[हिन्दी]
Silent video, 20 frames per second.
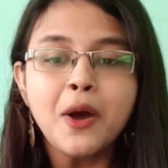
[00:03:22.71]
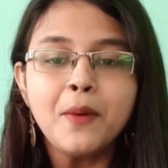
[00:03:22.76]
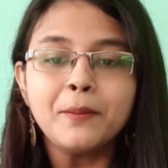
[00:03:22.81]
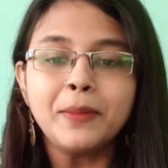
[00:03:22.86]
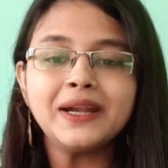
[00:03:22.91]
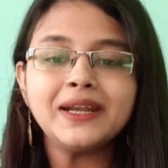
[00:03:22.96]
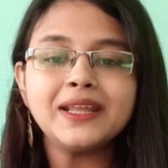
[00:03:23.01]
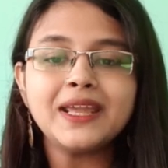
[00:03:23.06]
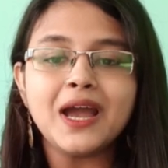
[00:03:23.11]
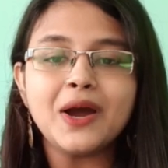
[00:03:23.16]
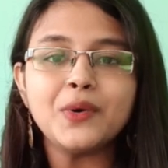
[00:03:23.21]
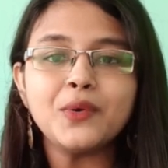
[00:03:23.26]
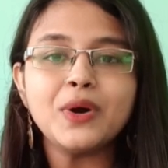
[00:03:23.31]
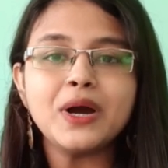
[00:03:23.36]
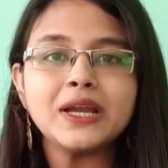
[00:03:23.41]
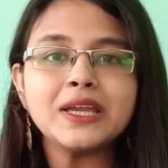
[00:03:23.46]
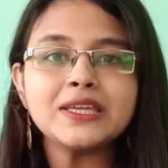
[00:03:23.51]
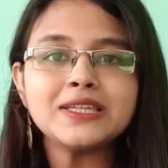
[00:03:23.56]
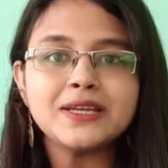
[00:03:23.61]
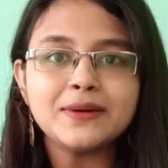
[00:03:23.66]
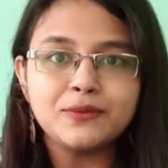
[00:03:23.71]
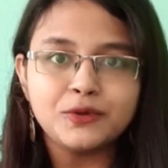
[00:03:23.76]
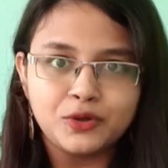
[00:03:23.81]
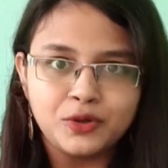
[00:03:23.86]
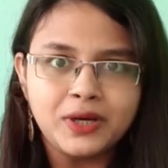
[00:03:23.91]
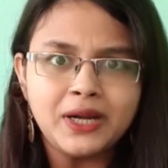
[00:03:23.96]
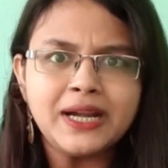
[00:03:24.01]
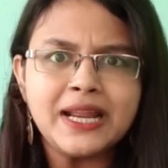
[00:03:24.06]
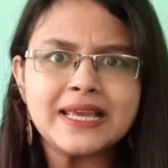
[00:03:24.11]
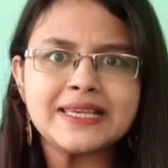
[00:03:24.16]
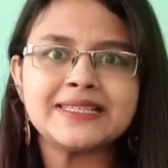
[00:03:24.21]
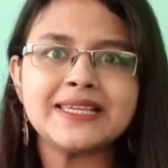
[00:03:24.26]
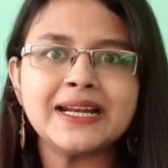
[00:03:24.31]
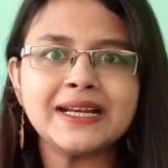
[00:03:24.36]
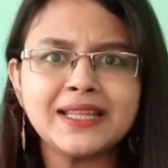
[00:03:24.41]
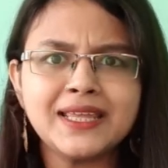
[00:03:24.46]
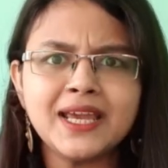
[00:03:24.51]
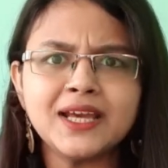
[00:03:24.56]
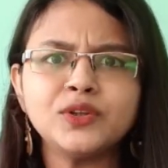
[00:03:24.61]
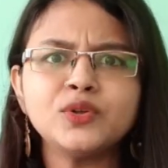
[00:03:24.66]
बट क्या हुआ कि जब उन्होंने
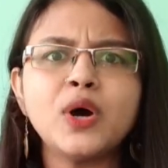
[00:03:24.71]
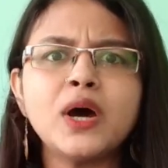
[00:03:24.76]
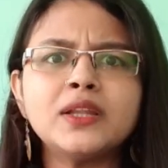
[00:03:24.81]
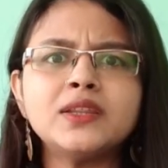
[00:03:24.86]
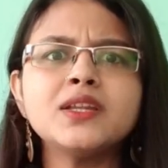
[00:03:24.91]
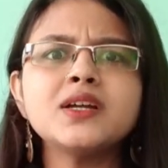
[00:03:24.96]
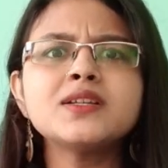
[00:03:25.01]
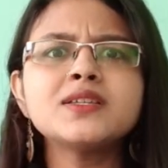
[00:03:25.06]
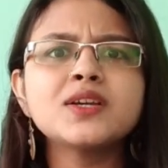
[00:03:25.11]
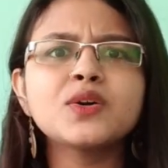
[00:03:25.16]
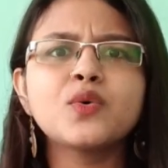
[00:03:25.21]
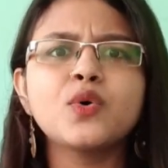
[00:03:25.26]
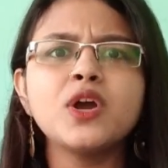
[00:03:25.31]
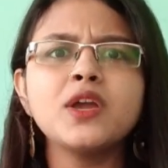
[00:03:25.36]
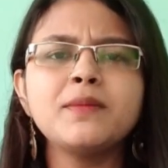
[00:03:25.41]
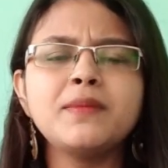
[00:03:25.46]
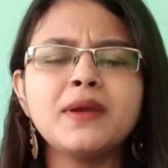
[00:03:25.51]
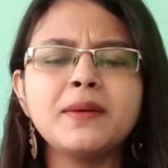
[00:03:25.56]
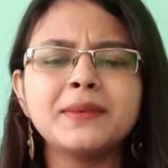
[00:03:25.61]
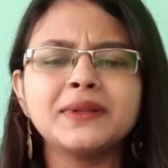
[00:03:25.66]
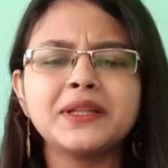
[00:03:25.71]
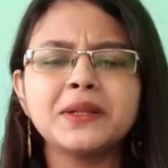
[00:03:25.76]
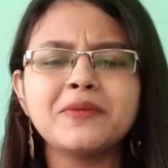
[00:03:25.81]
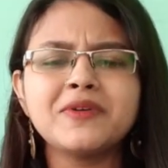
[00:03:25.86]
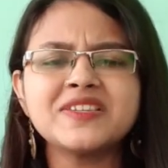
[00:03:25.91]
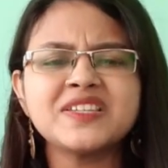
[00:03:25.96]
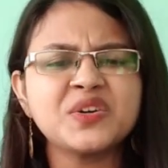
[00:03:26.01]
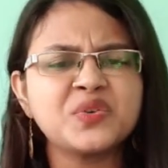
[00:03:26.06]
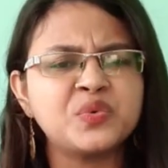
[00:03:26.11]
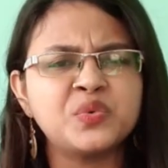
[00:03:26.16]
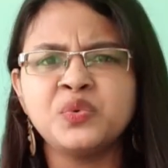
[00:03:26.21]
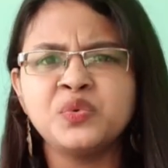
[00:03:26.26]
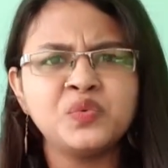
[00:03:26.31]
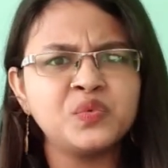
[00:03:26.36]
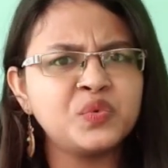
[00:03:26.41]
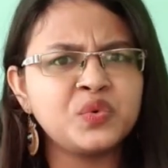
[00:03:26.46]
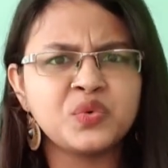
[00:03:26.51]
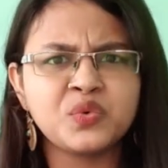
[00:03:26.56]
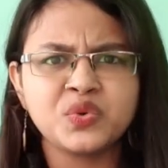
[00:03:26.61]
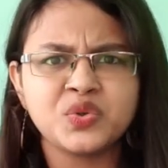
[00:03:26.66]
डाइसेट किया तो अंदर से कोई भी मतलब ऐसा खून
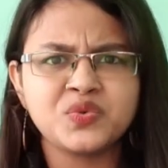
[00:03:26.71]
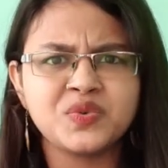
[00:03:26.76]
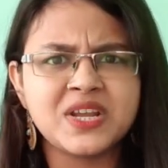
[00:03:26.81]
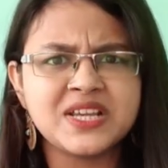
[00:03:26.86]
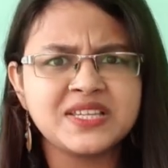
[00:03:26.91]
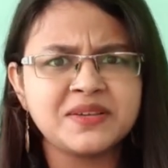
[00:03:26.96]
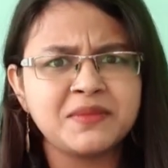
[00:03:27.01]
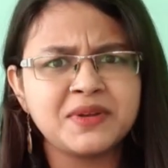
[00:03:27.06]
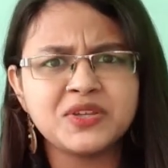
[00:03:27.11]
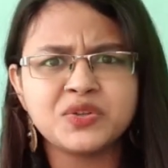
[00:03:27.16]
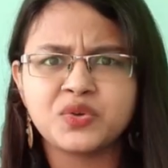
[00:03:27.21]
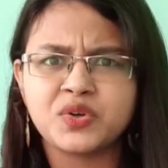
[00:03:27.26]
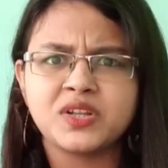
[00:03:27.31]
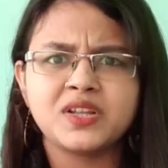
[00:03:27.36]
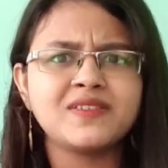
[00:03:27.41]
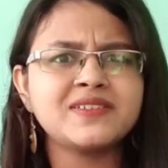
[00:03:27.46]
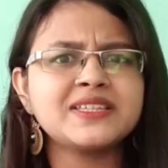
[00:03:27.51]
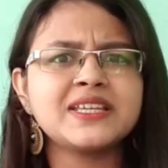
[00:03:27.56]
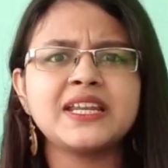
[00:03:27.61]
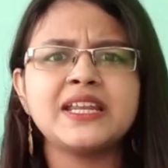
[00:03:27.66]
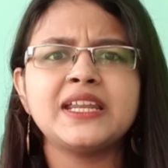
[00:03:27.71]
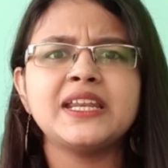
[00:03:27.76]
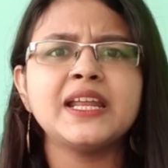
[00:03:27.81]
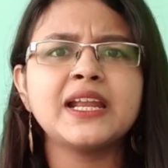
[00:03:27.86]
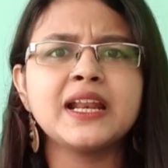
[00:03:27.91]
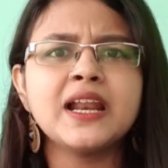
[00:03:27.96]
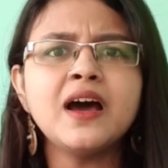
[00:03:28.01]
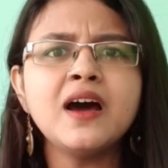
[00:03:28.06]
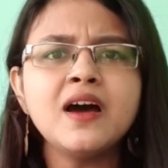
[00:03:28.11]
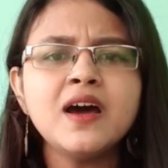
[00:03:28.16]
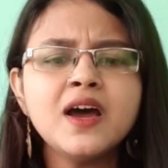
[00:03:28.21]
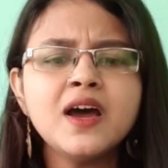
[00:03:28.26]
वून कुछ जैसा मैंने सोचा था वैसा नहीं निकला